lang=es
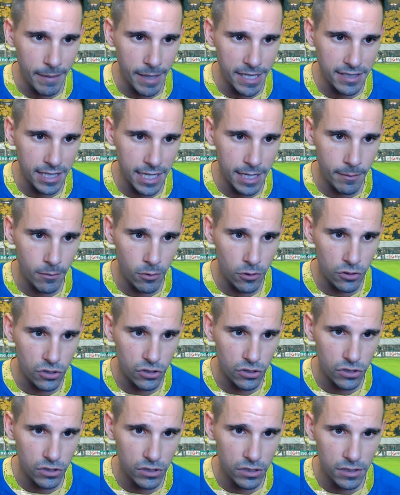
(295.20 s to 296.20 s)

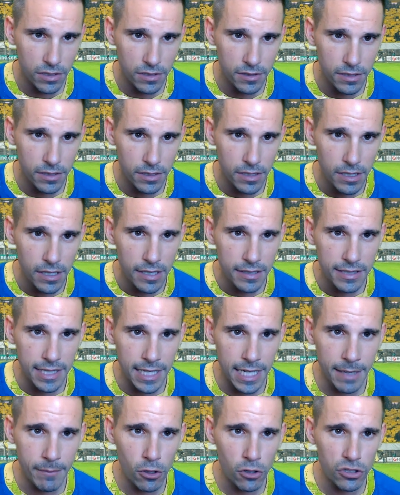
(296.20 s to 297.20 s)
tenemos?
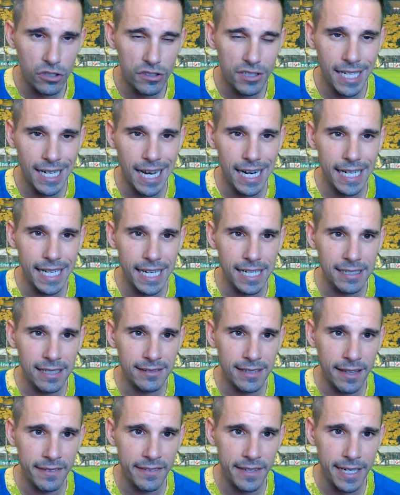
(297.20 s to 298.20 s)
Tenemos de la Liga
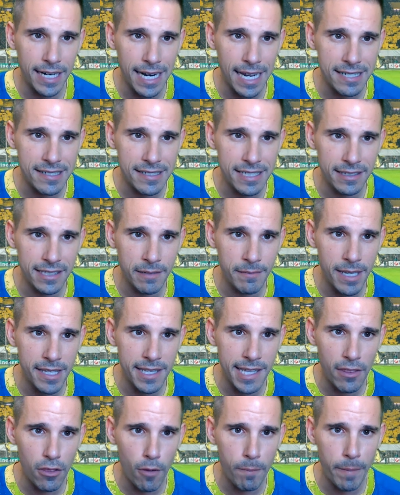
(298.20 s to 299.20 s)
Santander a las 7 y
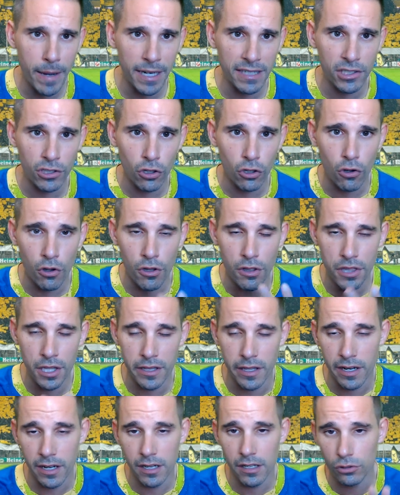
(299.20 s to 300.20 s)
media dos partidos,
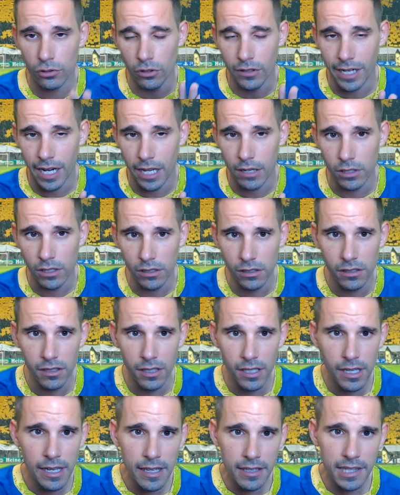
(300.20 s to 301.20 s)
coinciden, ¿eh? esto es raro.
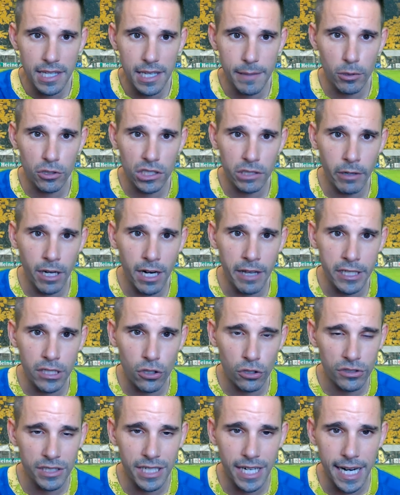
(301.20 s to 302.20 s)
a la vez
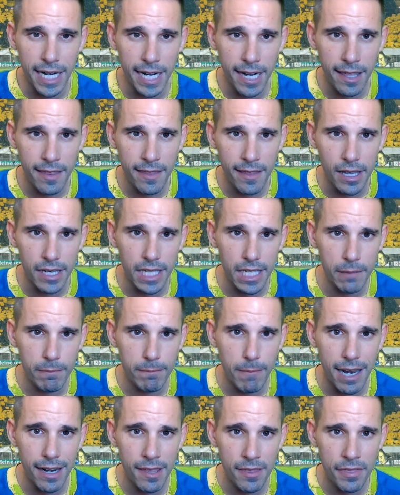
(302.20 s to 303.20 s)
contra Granada y
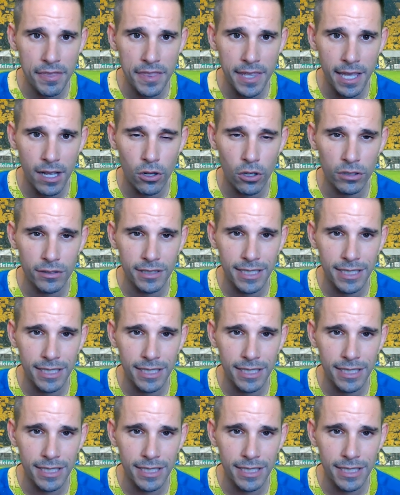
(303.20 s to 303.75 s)
Valencia contra